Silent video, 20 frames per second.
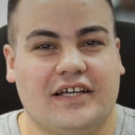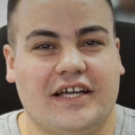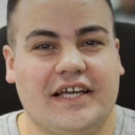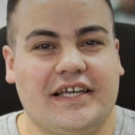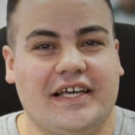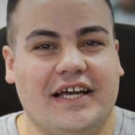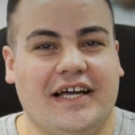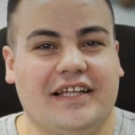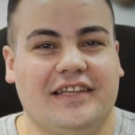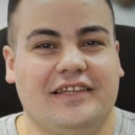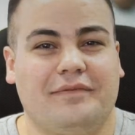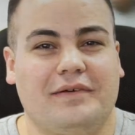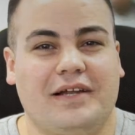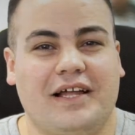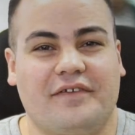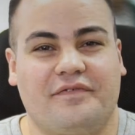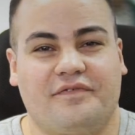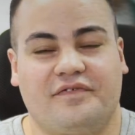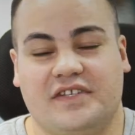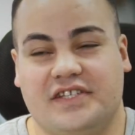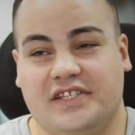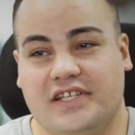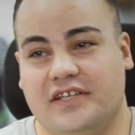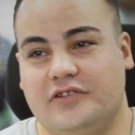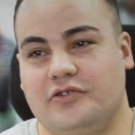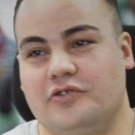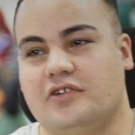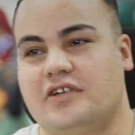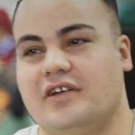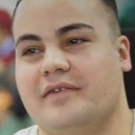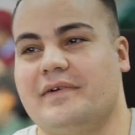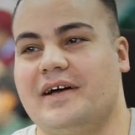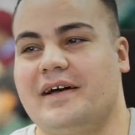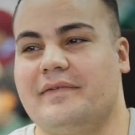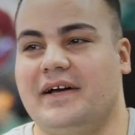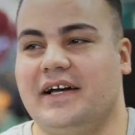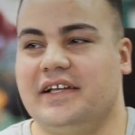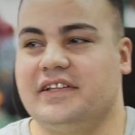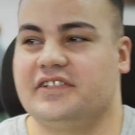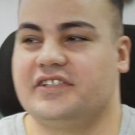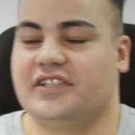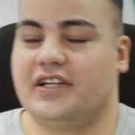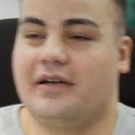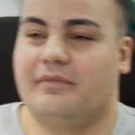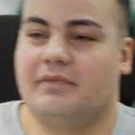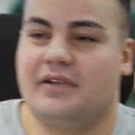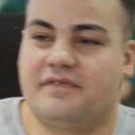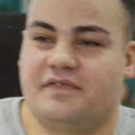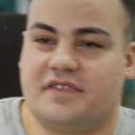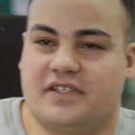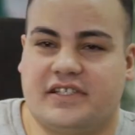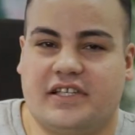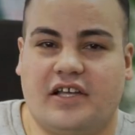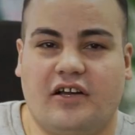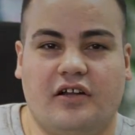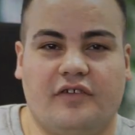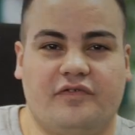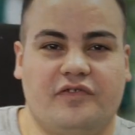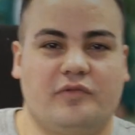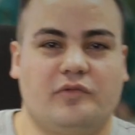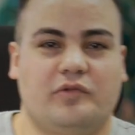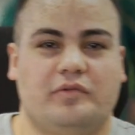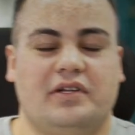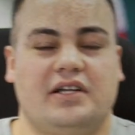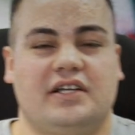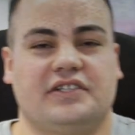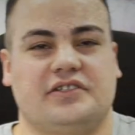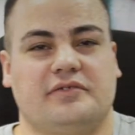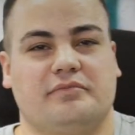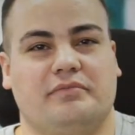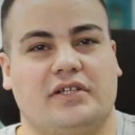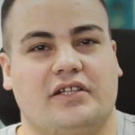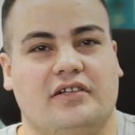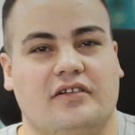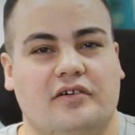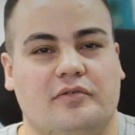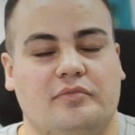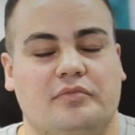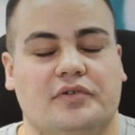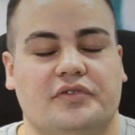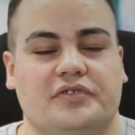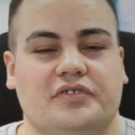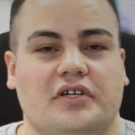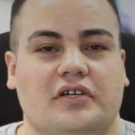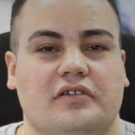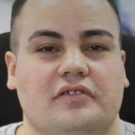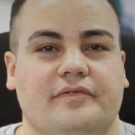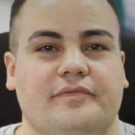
اي حد بيلعب في ساعته يا جماعه ما حدش يلعب لا في الساعه ولا في الموبايل عشان بتلخبط يلا